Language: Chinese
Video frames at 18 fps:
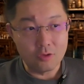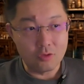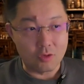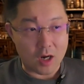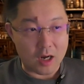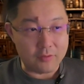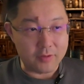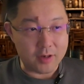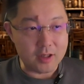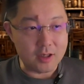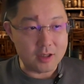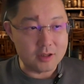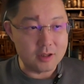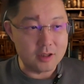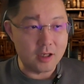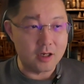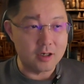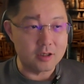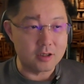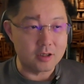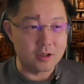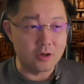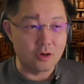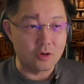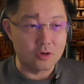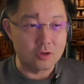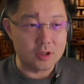华为呢，今天是
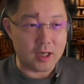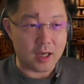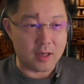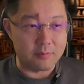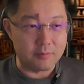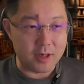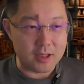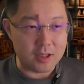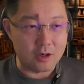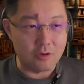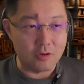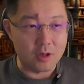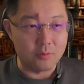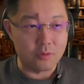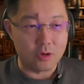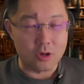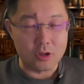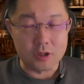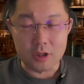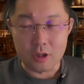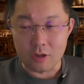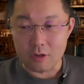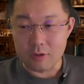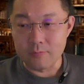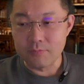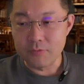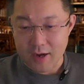又在 Mate 60 Pro 之
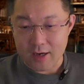后